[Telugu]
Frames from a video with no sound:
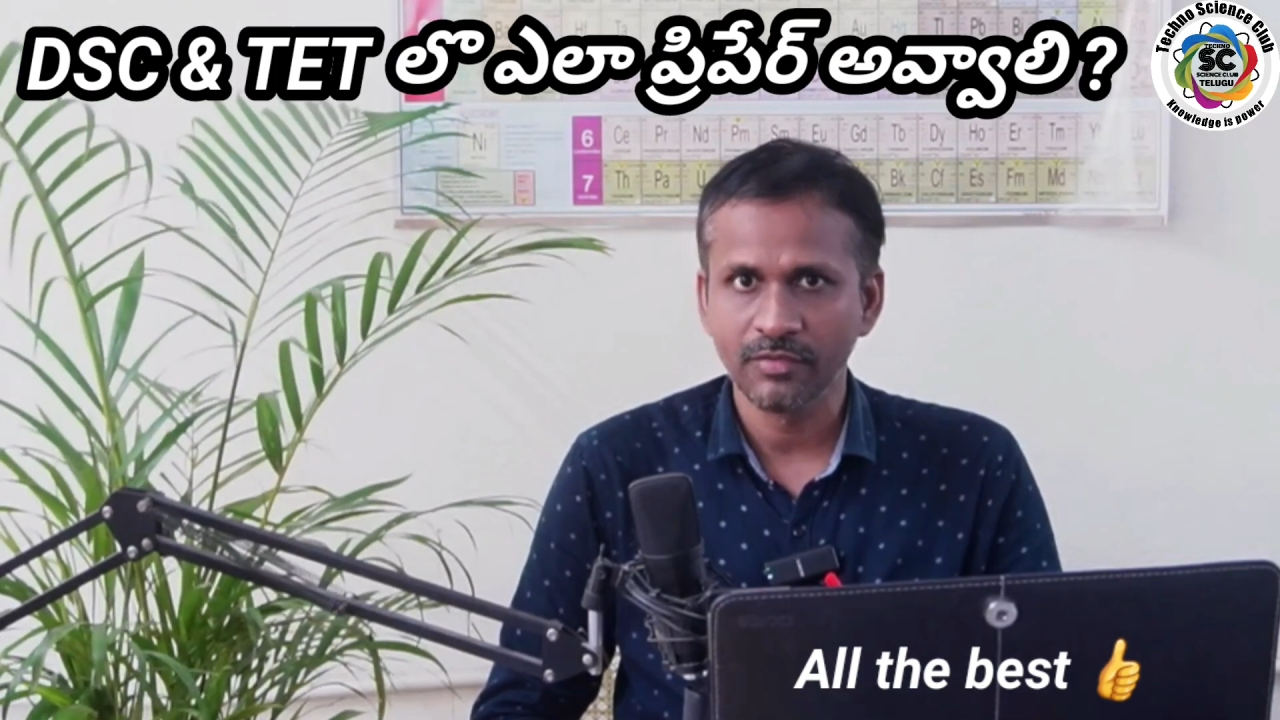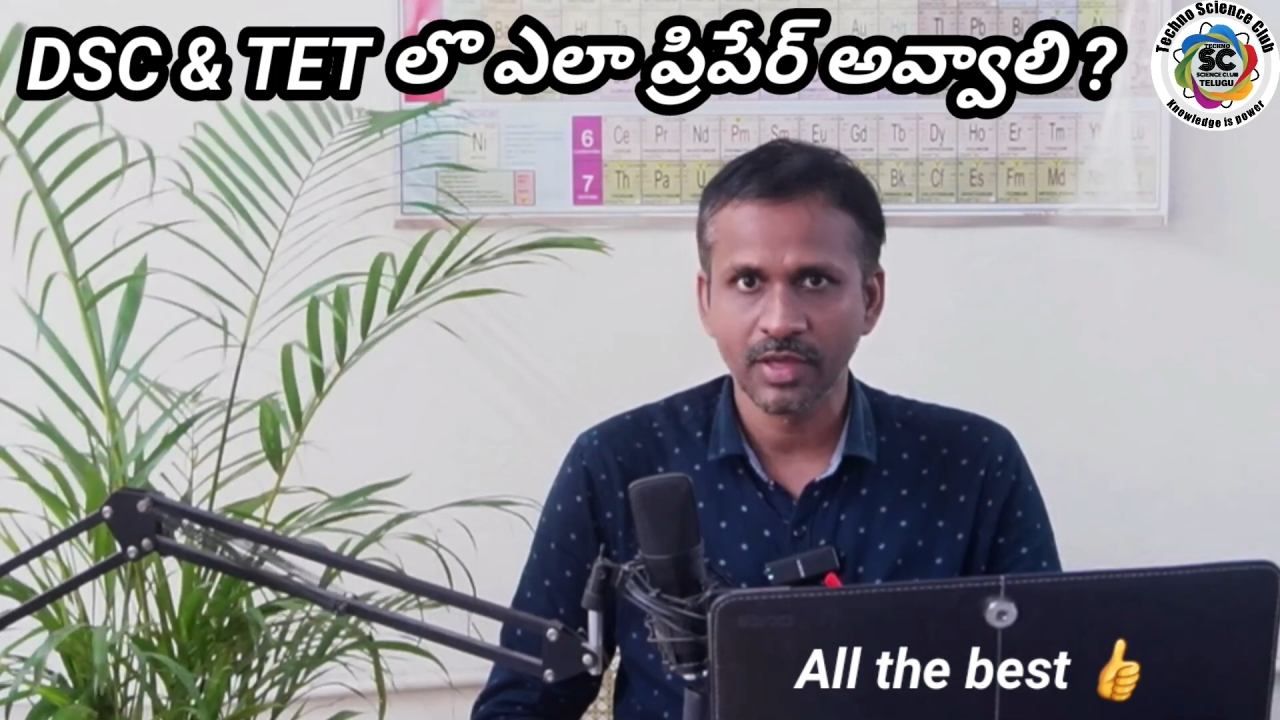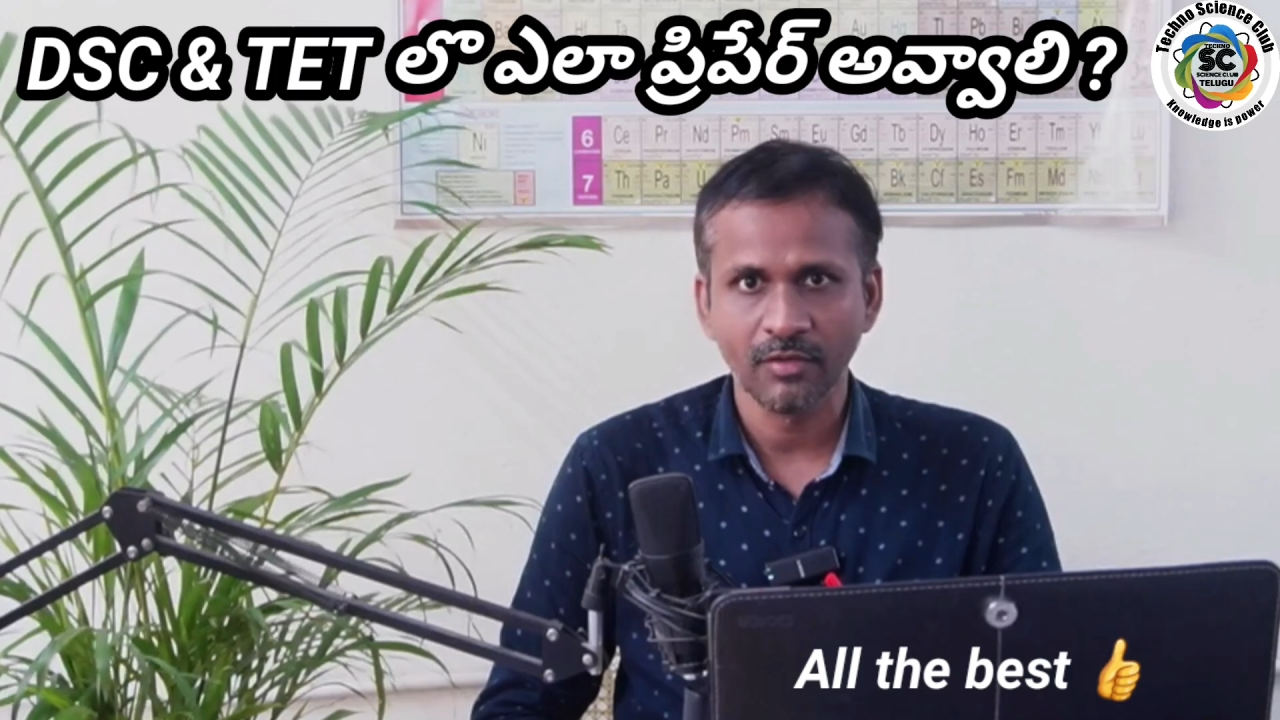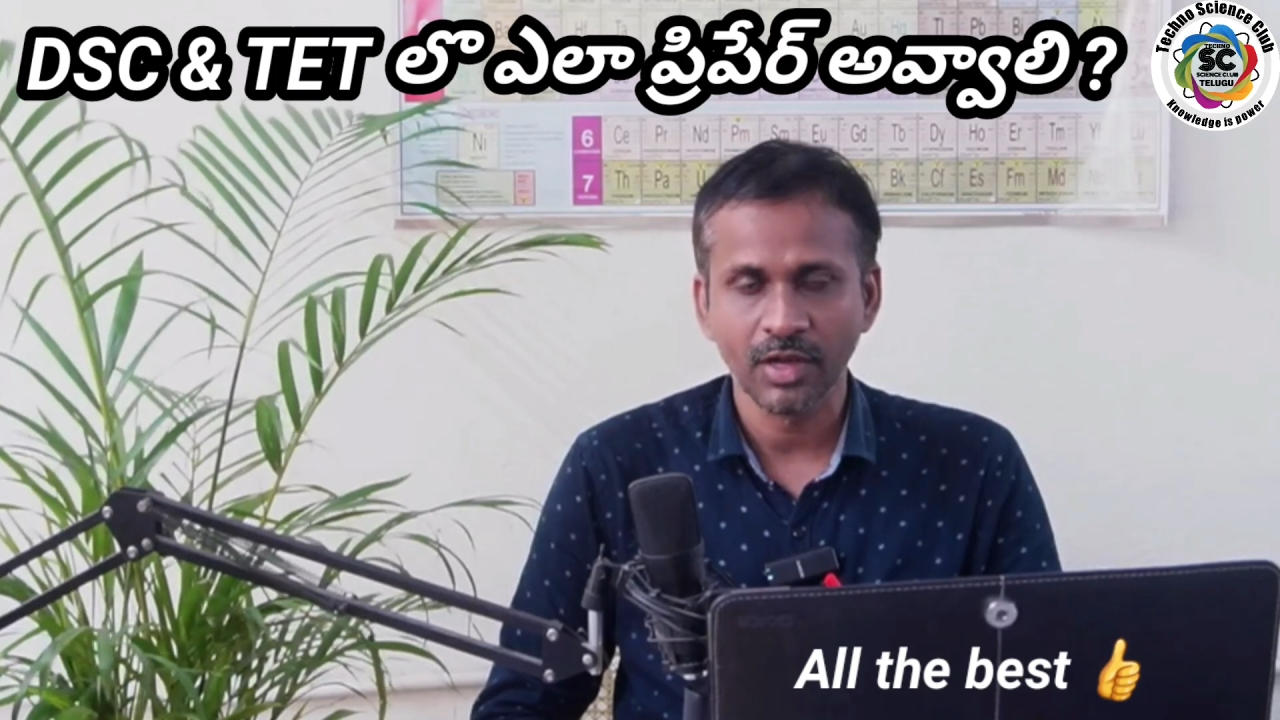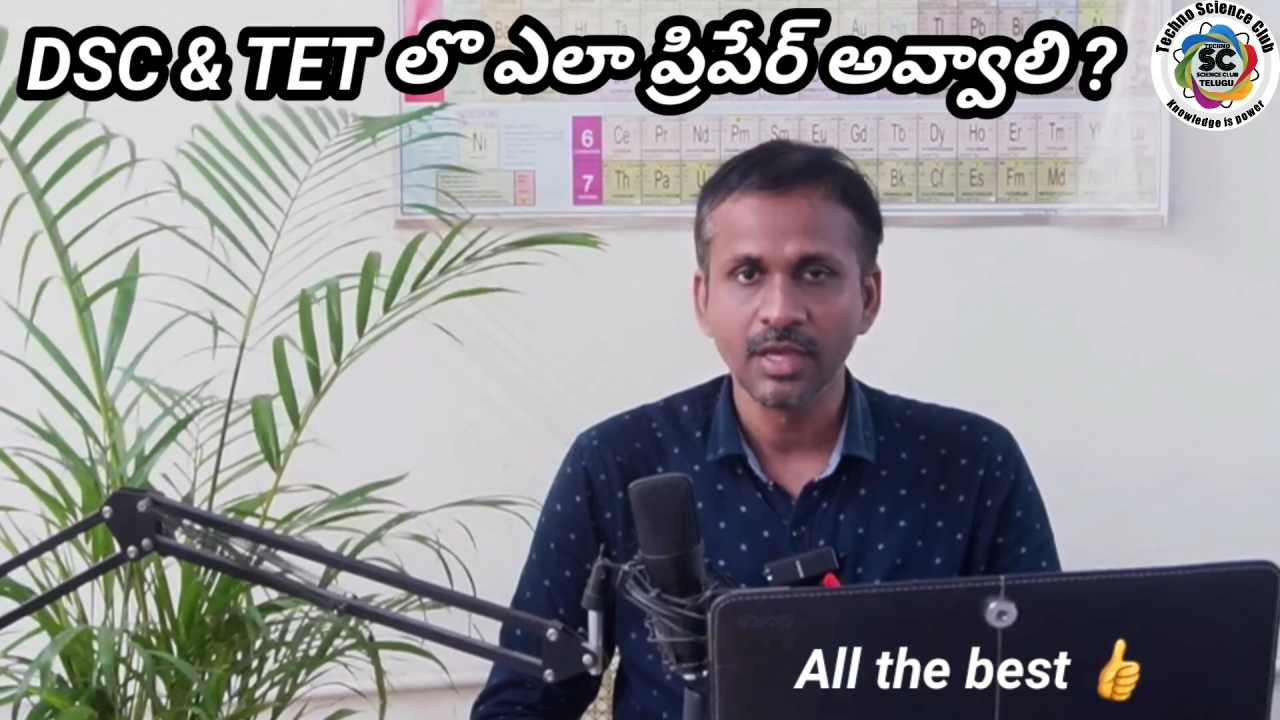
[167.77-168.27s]

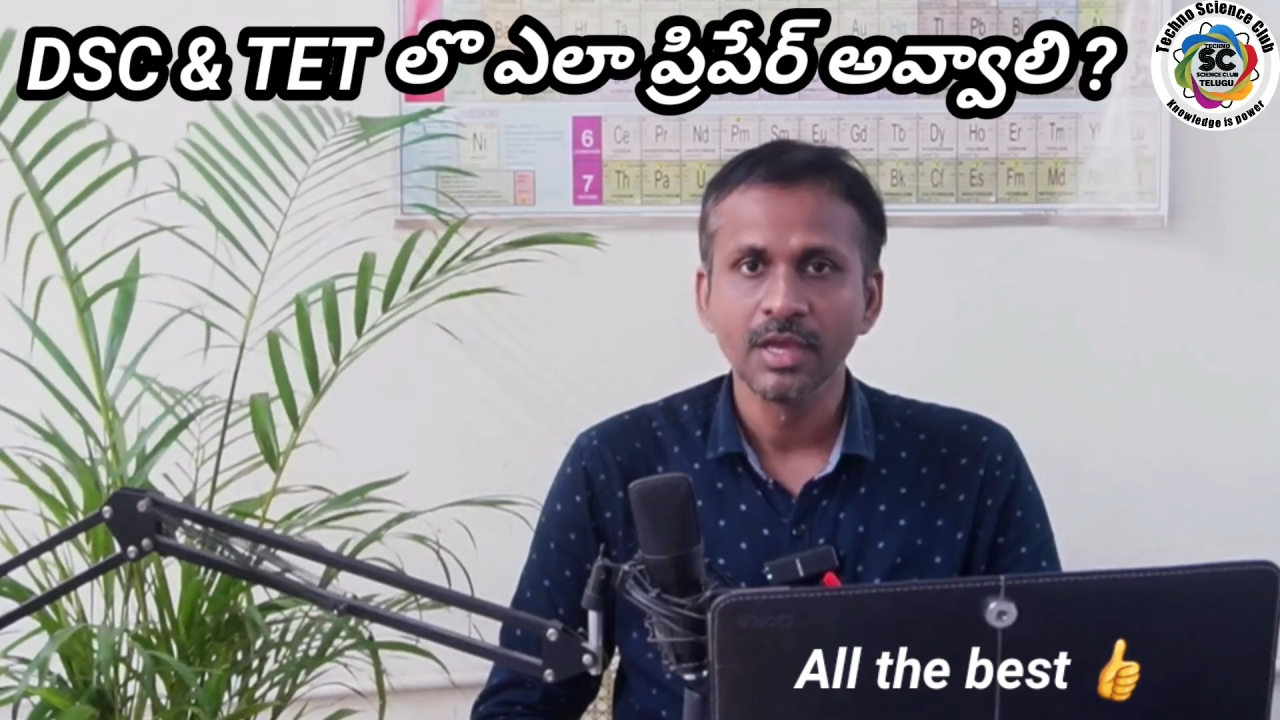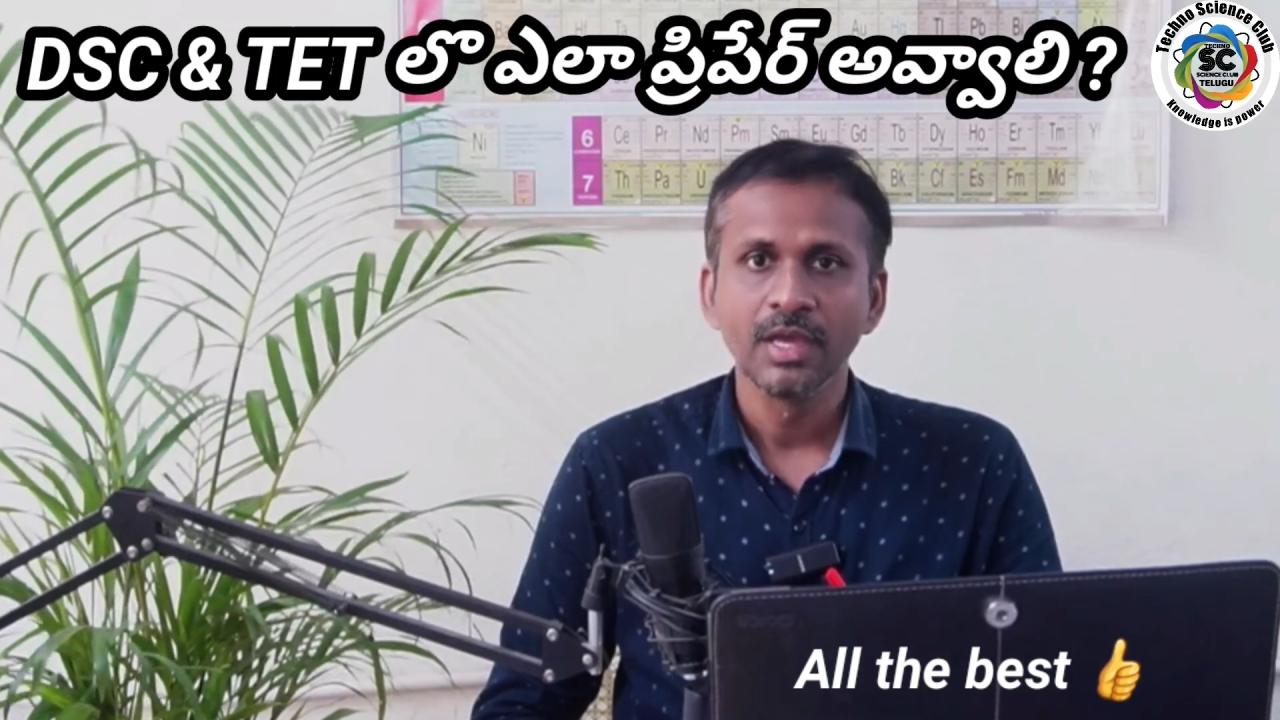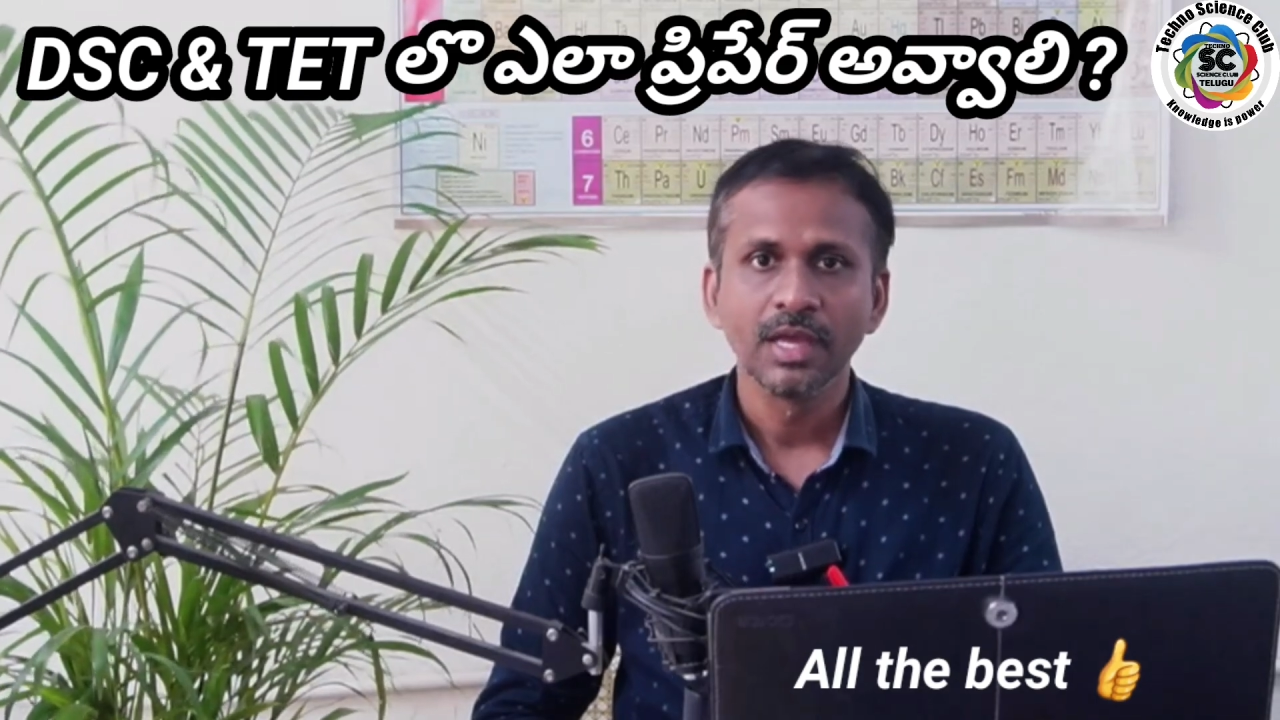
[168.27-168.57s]
క్వాలిఫై అవ్వాలి